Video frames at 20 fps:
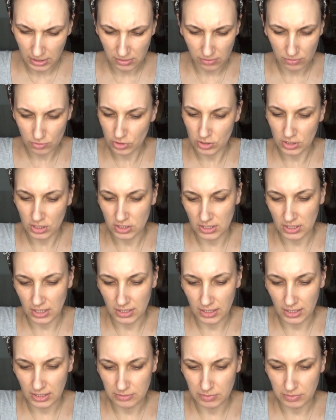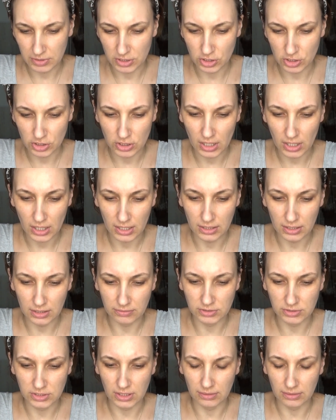nie wiem czy też z AliExpress czy nie,
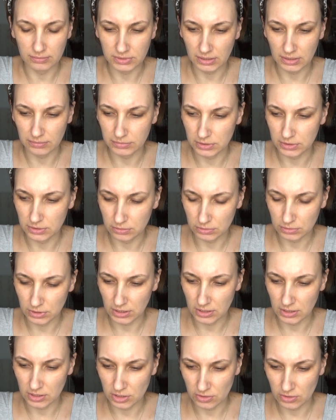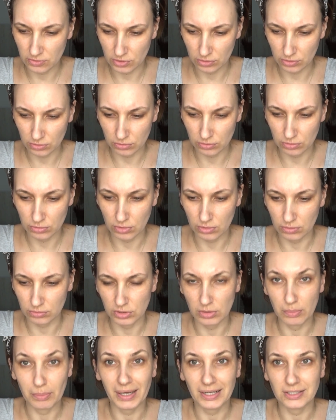ale widziałam tam e, u jednej z dziewczyn,
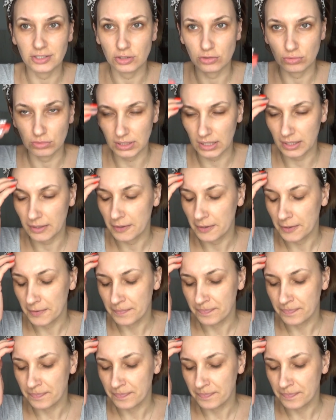którą się bardziej tutaj